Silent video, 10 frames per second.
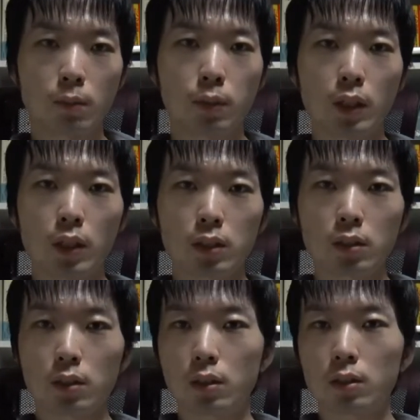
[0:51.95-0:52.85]

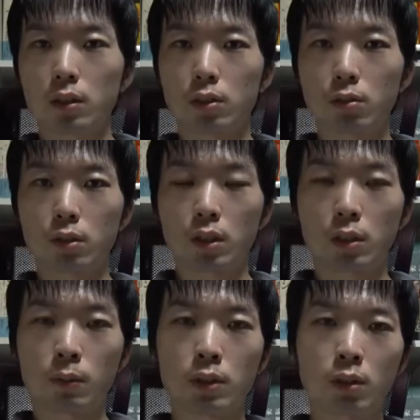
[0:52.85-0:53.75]
バイアスがかかった状態
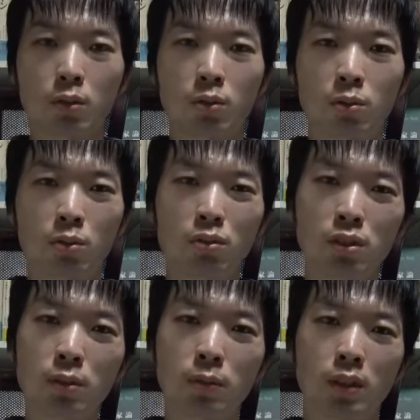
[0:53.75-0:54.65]
で見ちゃうと、ど
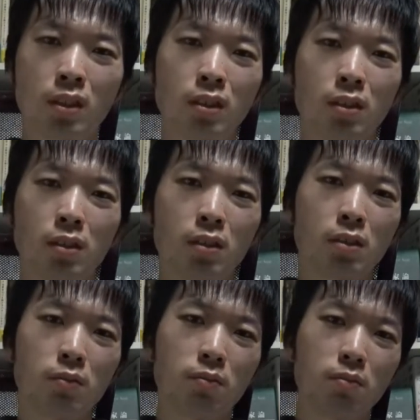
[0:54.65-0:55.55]
うしてもね、
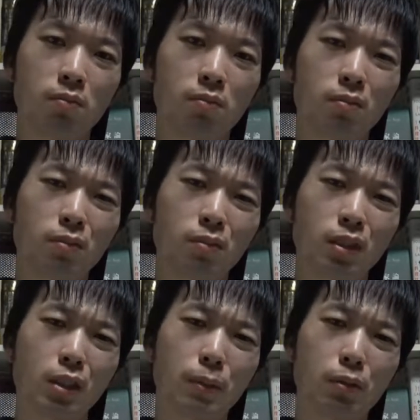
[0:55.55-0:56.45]
うー
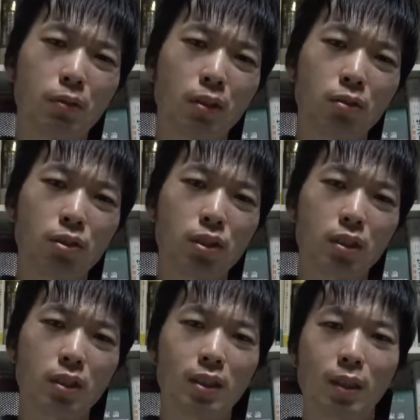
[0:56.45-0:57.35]
ん、レビュー悪い
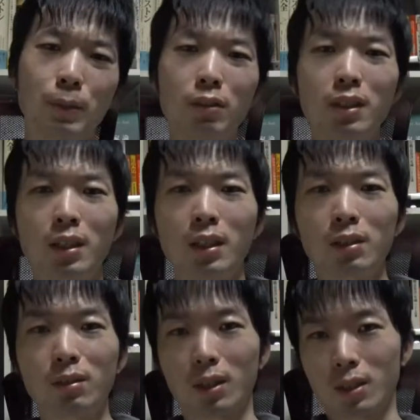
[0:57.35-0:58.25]
し、やめようか
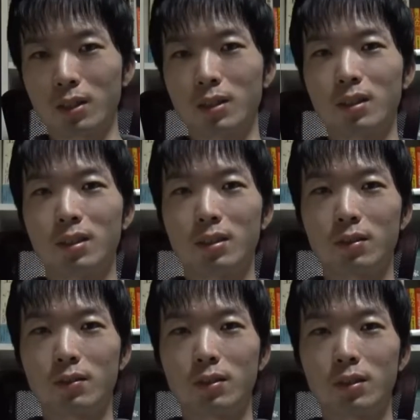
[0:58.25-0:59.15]
なとか、
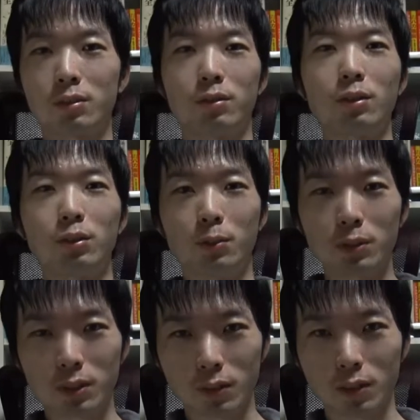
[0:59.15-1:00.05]
そんなこと
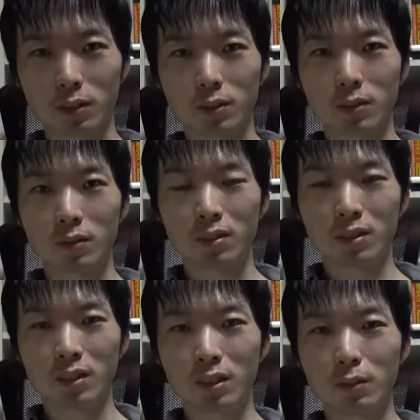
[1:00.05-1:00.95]
思っちゃうわけですよ。
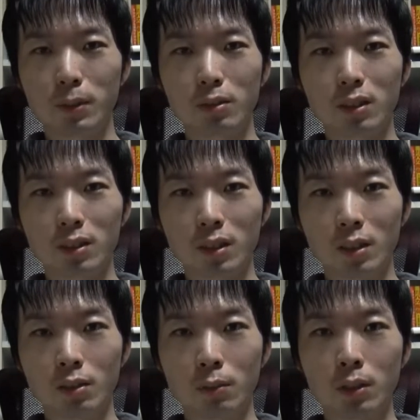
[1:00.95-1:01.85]
なるべくだった
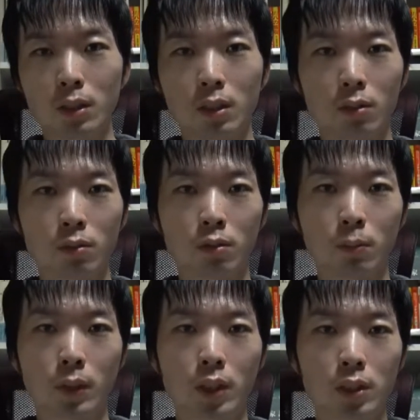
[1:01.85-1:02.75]
ら読みたいって本
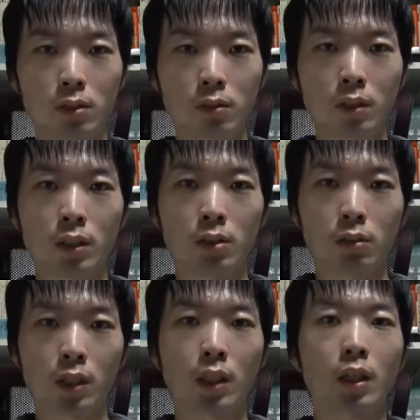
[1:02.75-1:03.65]
をバイアスのない
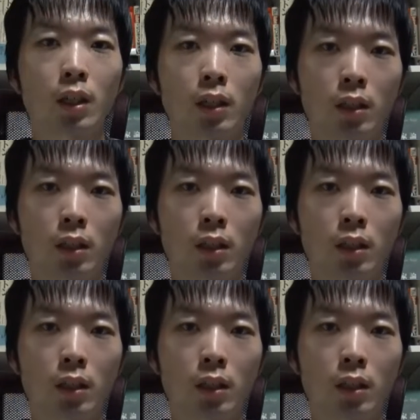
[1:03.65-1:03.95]
状態で買い